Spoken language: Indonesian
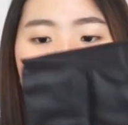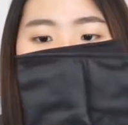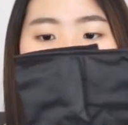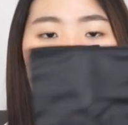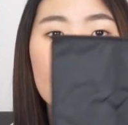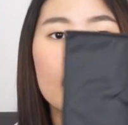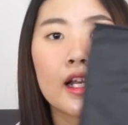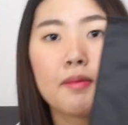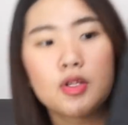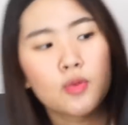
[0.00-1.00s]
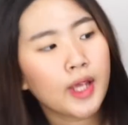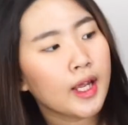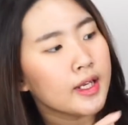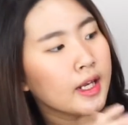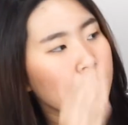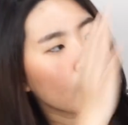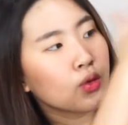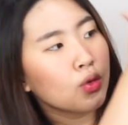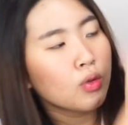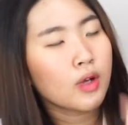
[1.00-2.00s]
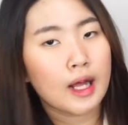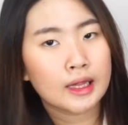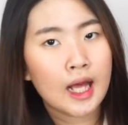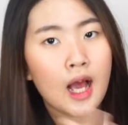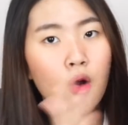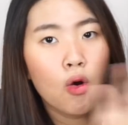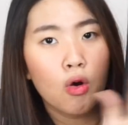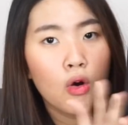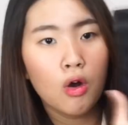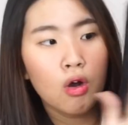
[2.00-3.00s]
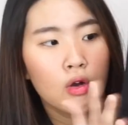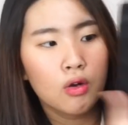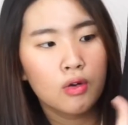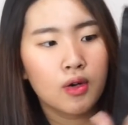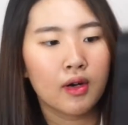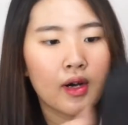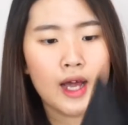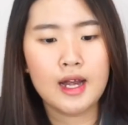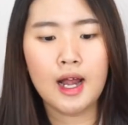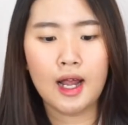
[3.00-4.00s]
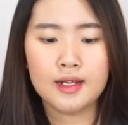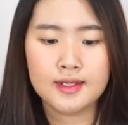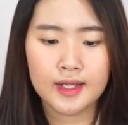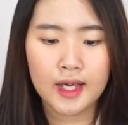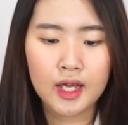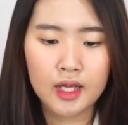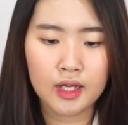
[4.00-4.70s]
nah ini setelah dimasukin jadinya tuh rata kokoh ada alasnya